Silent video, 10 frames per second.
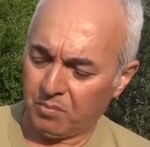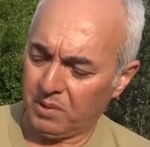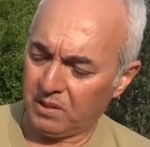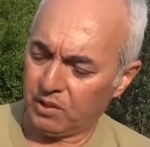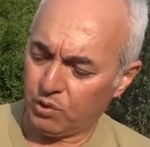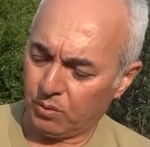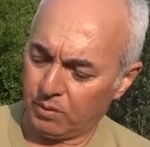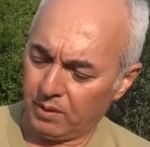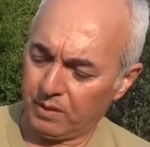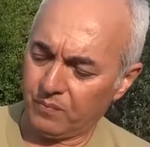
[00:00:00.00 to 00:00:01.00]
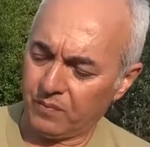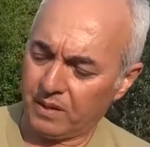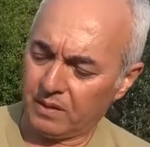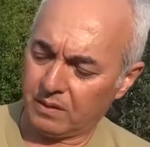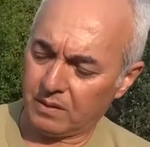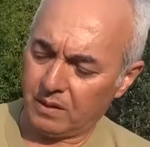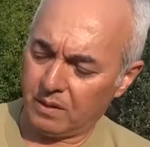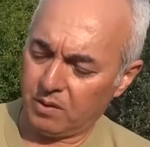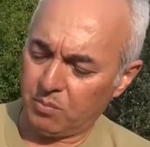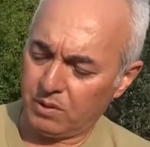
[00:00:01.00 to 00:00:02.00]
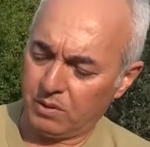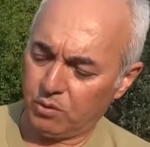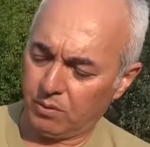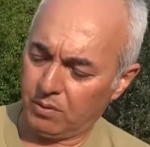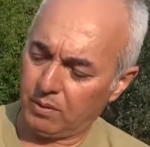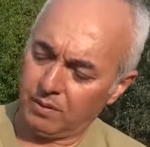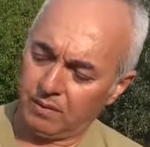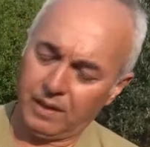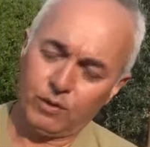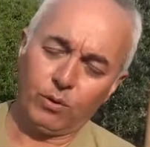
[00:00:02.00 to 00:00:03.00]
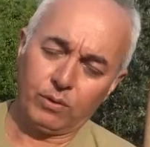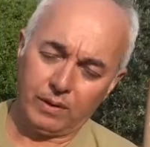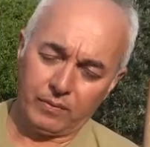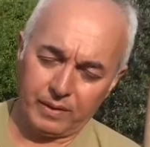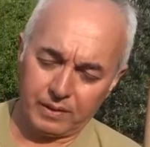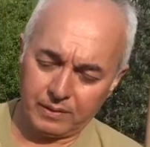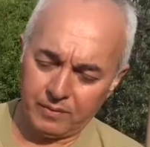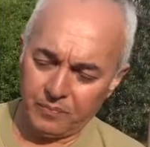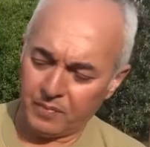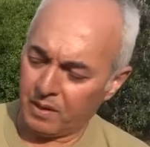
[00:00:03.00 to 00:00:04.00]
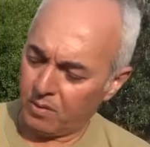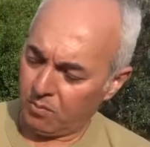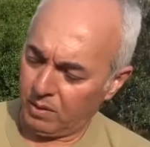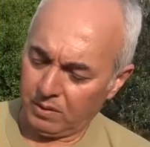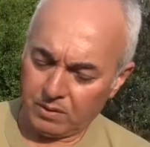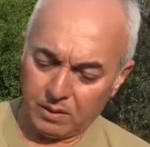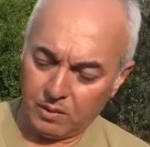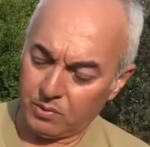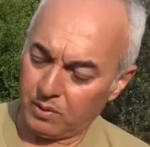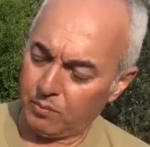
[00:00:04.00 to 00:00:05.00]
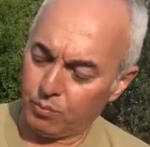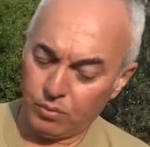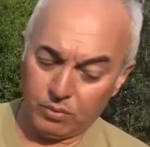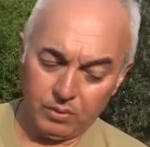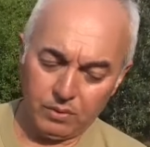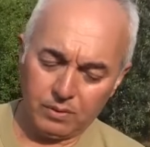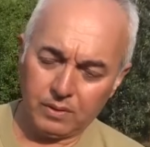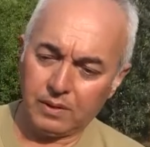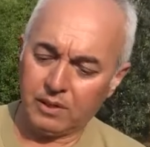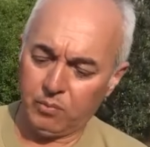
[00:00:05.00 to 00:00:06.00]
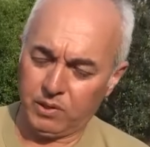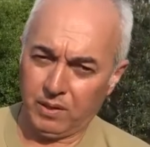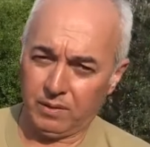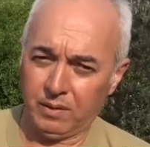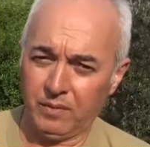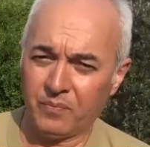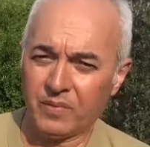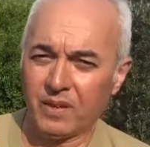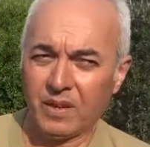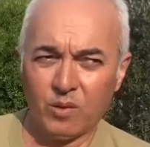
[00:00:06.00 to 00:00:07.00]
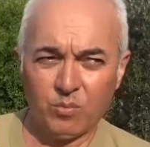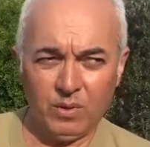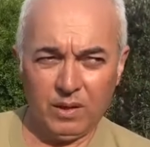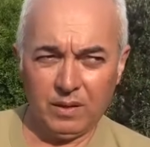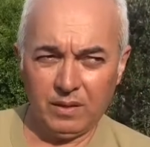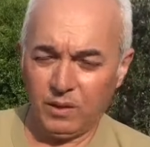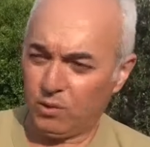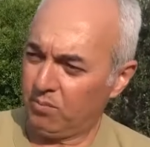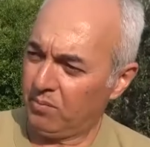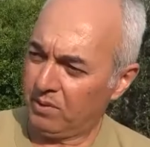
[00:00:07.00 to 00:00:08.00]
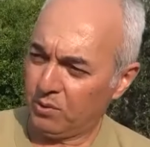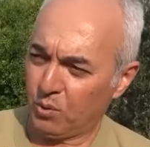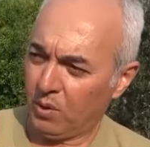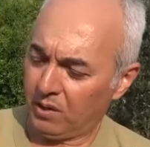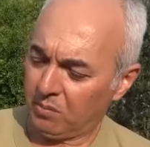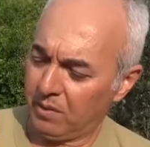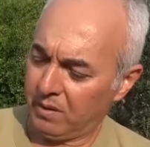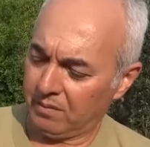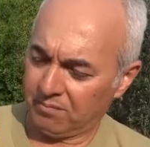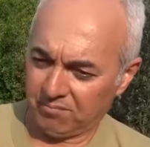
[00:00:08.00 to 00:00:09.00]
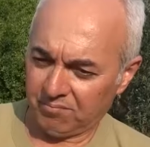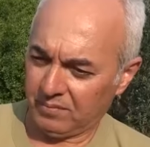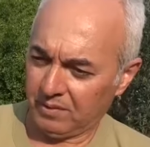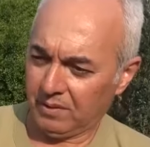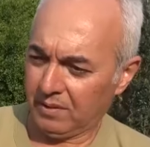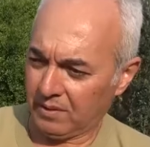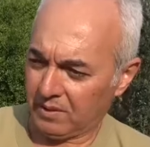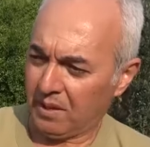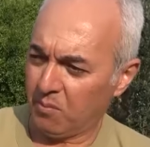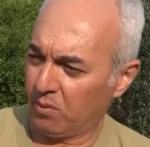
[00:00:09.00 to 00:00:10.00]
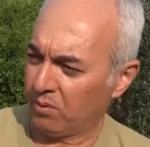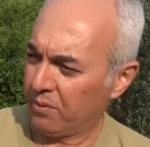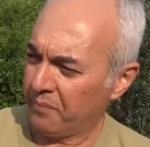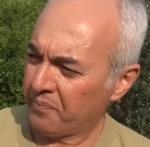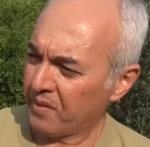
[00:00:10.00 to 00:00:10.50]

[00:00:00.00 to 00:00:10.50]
bir diş olarak getirdi. Sadece bir diş olarak hediye olarak verdi. Ben de sarımsağın büyüklüğü ilgimi çekti. Bu nedenle bir çoğaltma e, isteğim oldu.